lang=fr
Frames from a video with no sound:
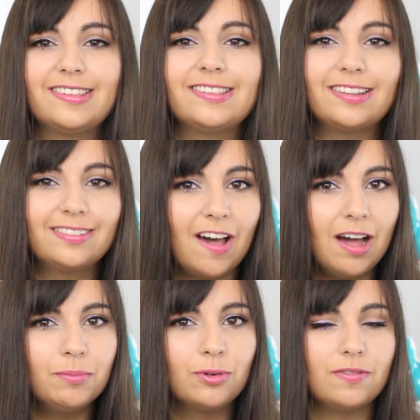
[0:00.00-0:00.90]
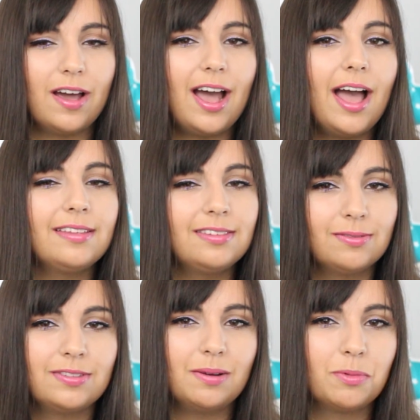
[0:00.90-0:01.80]
C'est cette trame que va assez
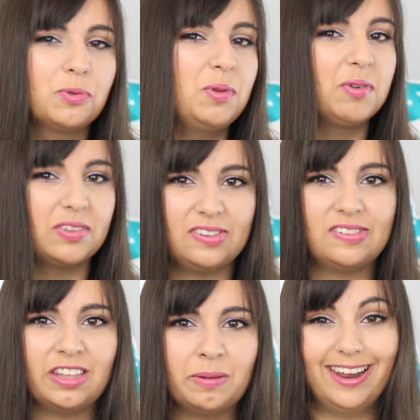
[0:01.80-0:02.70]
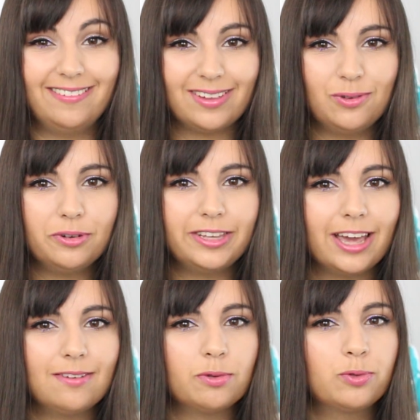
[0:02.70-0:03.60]
fidèlement suivre Disney. La version qui
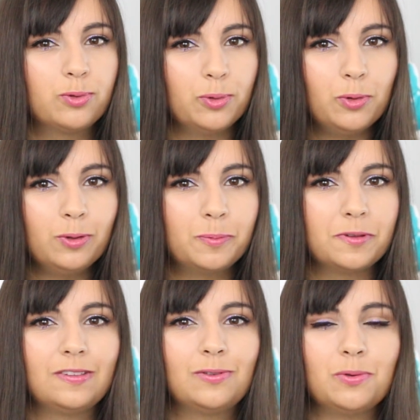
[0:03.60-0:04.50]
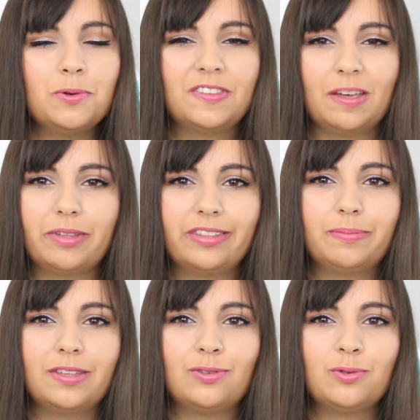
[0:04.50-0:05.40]
arrive en seconde position en termes
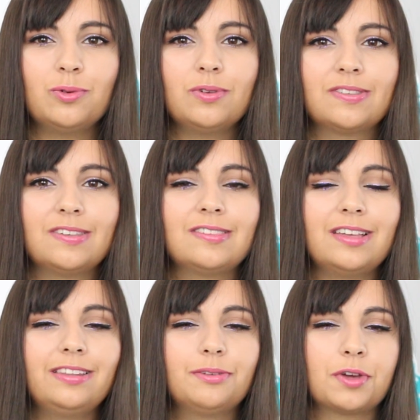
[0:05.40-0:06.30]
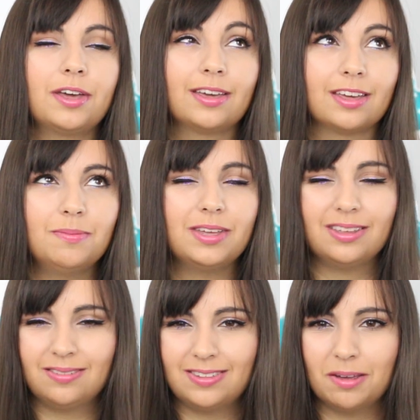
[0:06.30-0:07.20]
d'adaptation, c'est celle des frères Grimm,
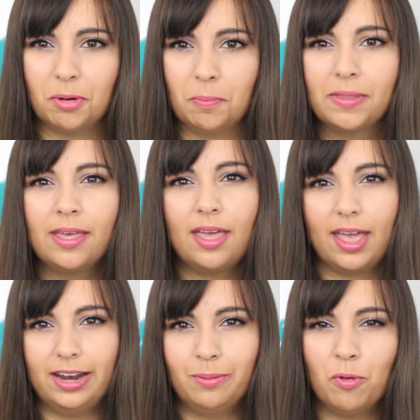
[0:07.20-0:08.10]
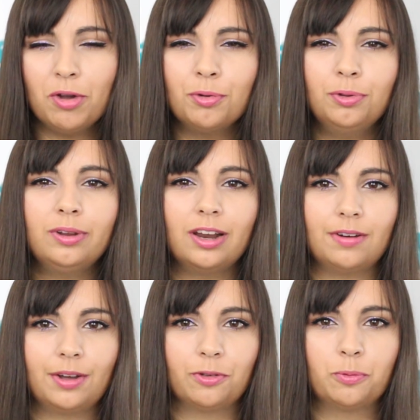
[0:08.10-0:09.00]
évidemment. Elle est moins connue que la
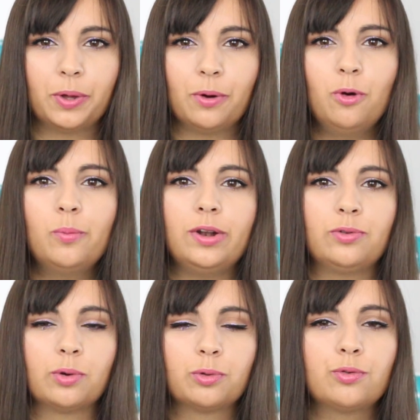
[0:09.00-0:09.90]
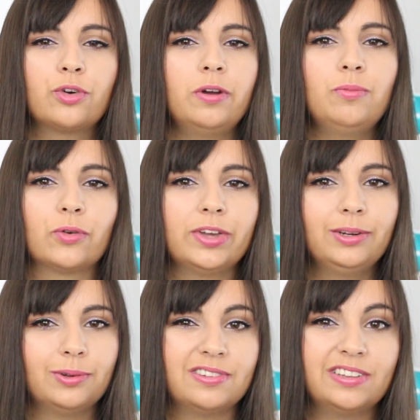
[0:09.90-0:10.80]
variante Perrault, mais elle se retrouve quand même dans
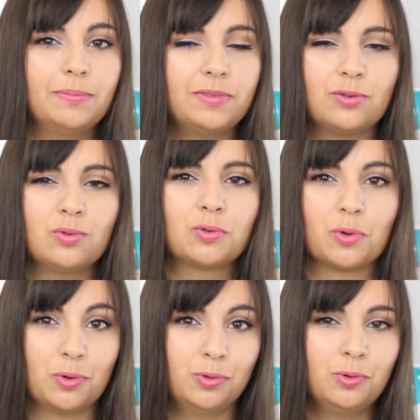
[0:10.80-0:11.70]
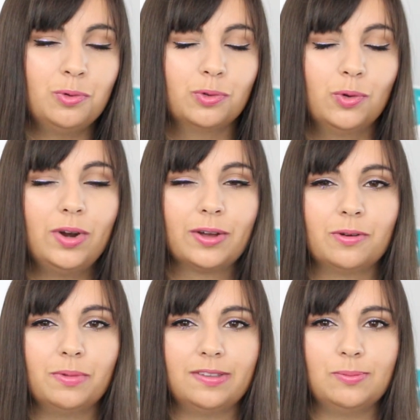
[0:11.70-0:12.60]
quelques adaptations de renom, dont la
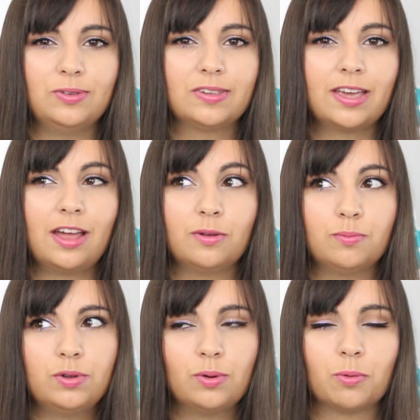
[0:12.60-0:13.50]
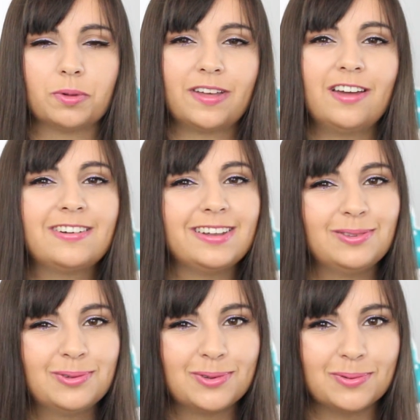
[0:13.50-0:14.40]
comédie musicale puis le long métrage
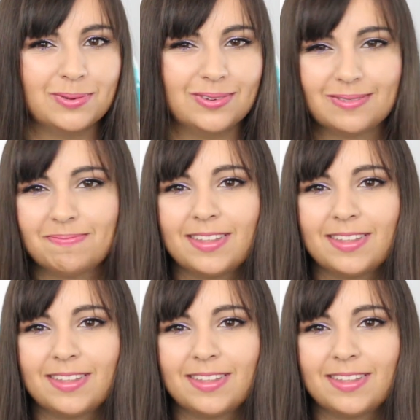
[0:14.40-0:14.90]
Into the Woods.